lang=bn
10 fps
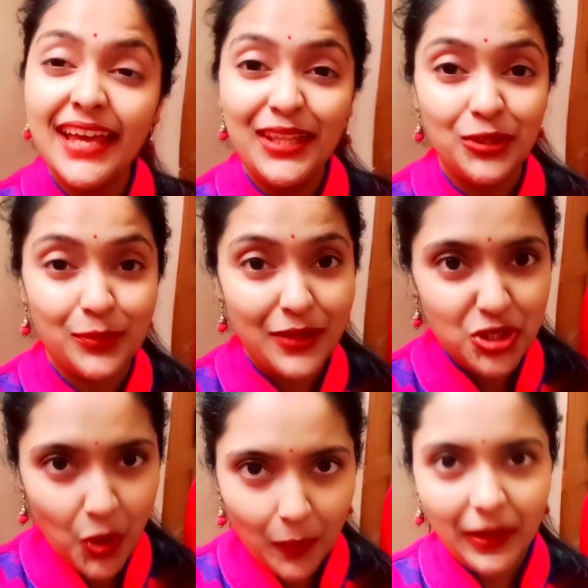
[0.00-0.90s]
তোমরা
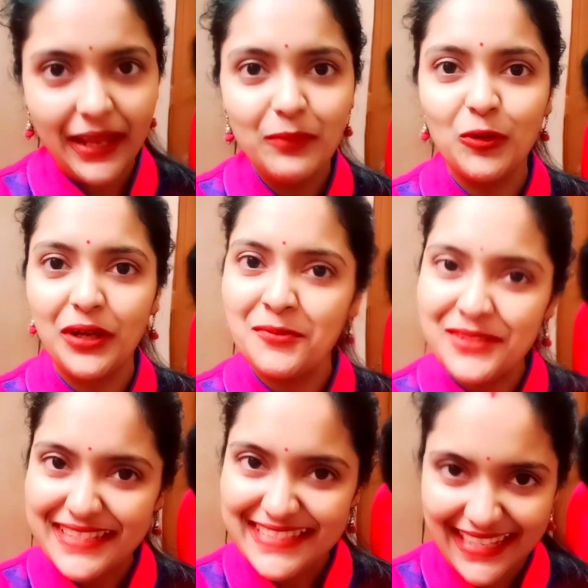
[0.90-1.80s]
সবাই
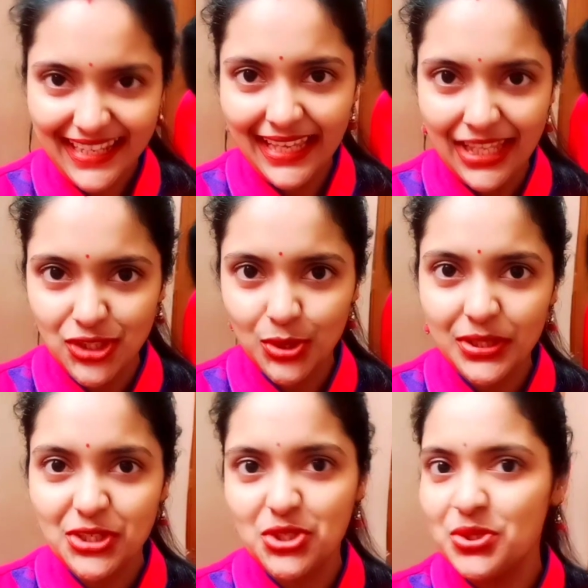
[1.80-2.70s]
মোটামুটি জেনে গেছো
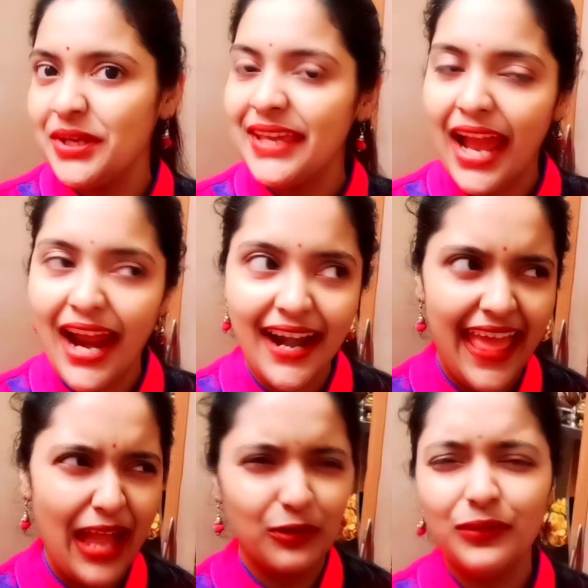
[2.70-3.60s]
নিশ্চয়ই আর
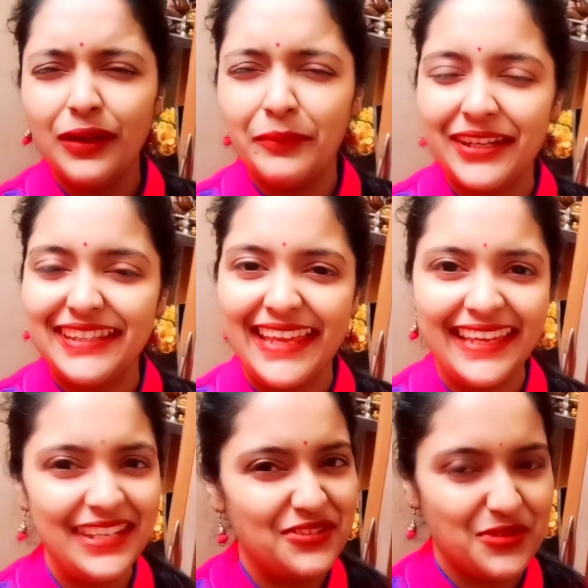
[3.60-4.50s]
এখন আমাকে দেখে
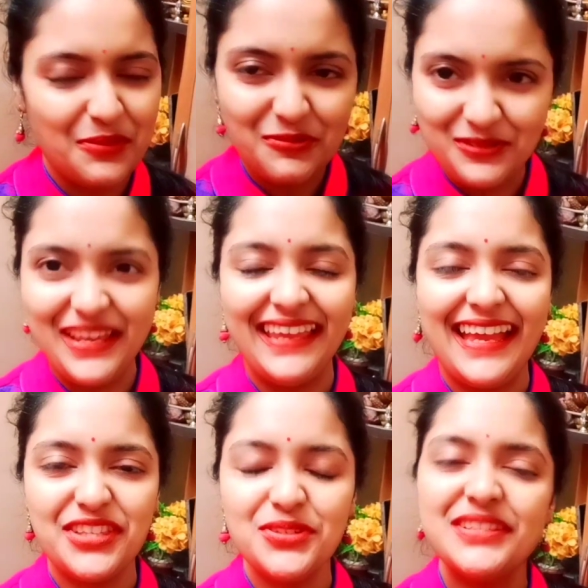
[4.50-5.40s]
নিশ্চয়ই বুঝেই
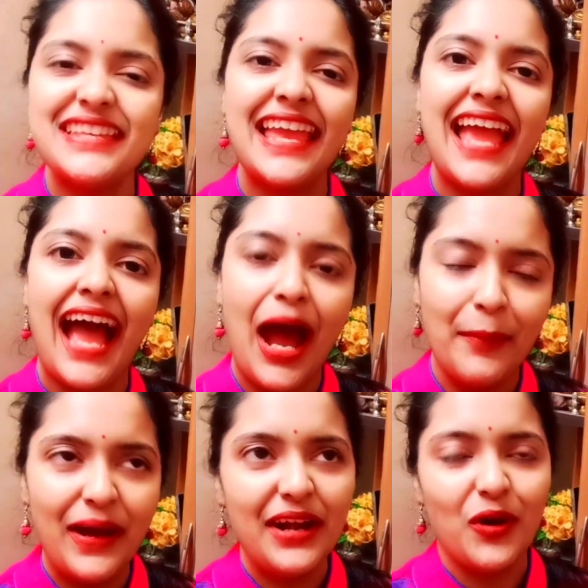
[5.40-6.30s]
গেছো যে
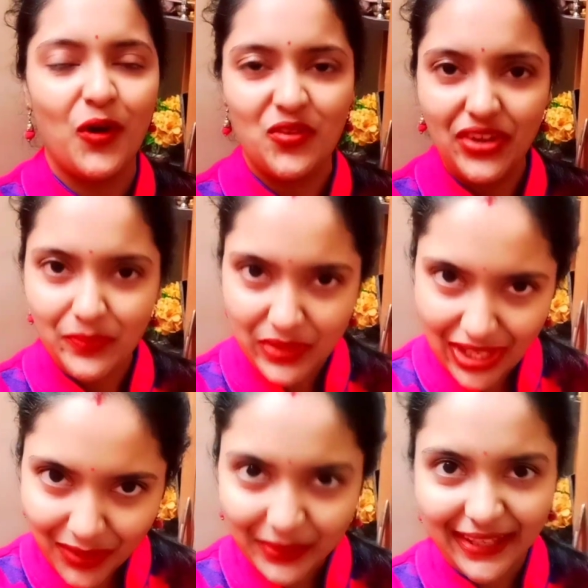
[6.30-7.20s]
আমার অলরেডি
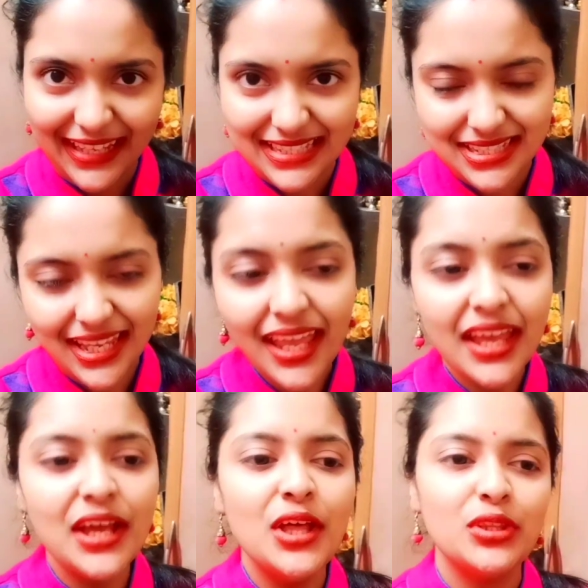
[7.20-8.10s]
বিয়ে হয়ে গেছে
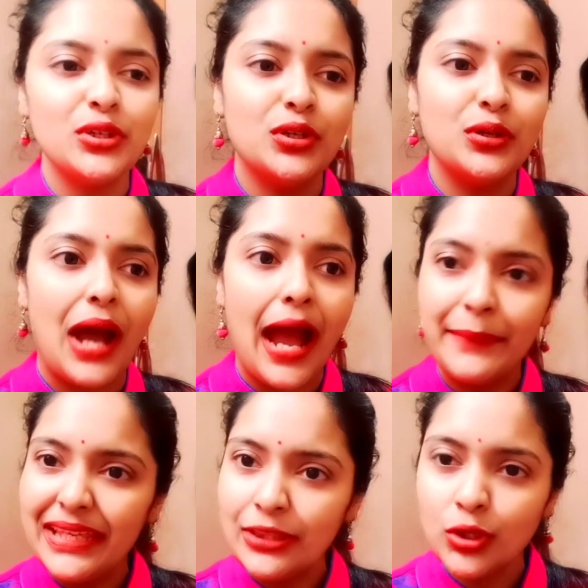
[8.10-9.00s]
তো
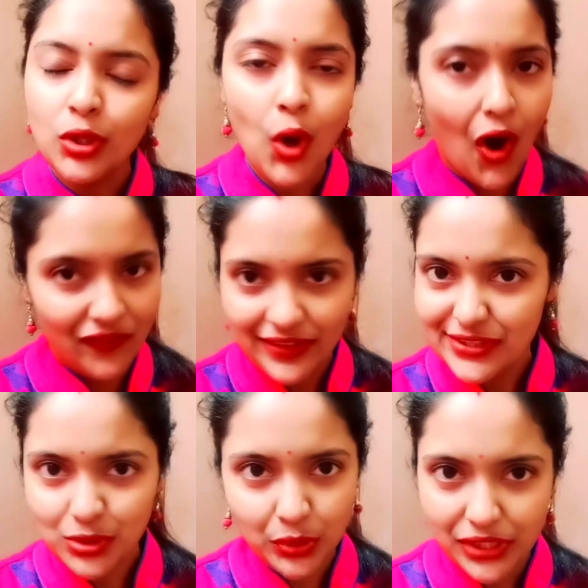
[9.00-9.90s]
আমি তো অফিস
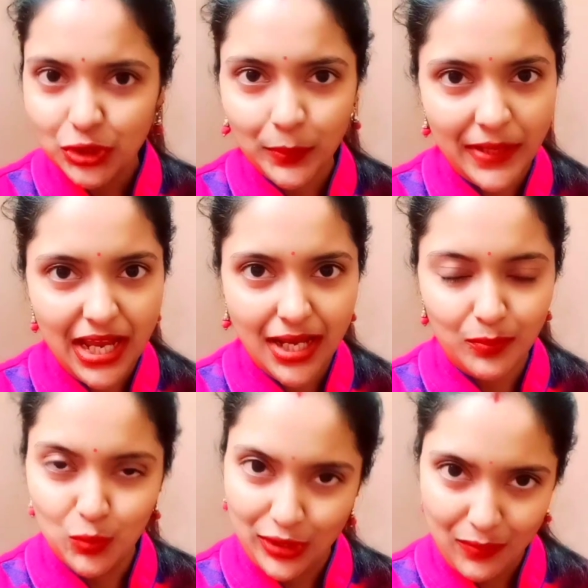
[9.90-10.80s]
করি তোমরা
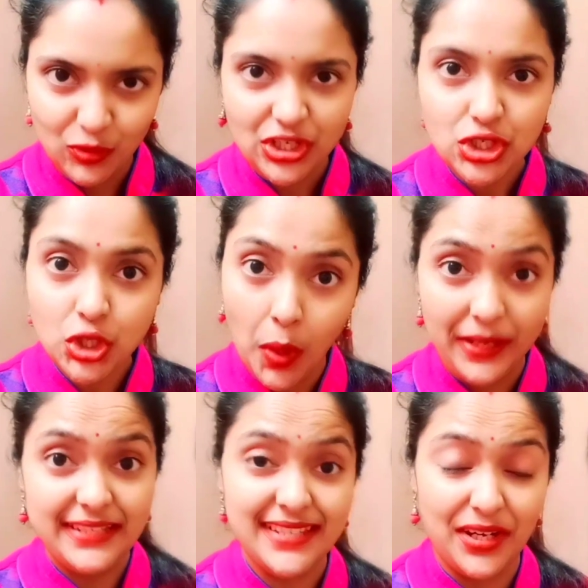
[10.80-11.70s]
মোটামুটি
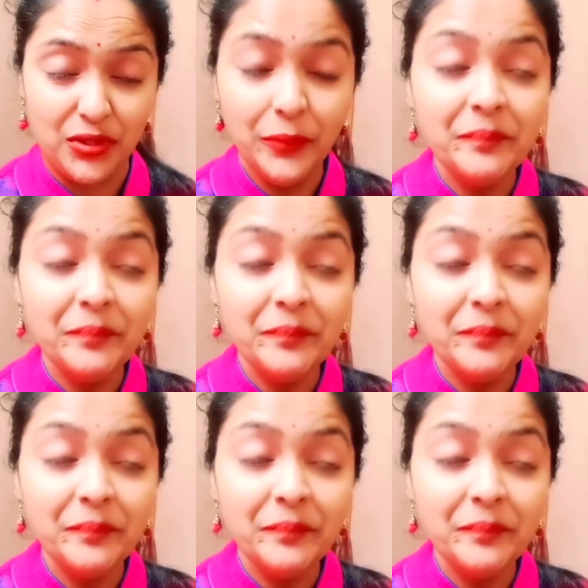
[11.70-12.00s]
সবাই জানো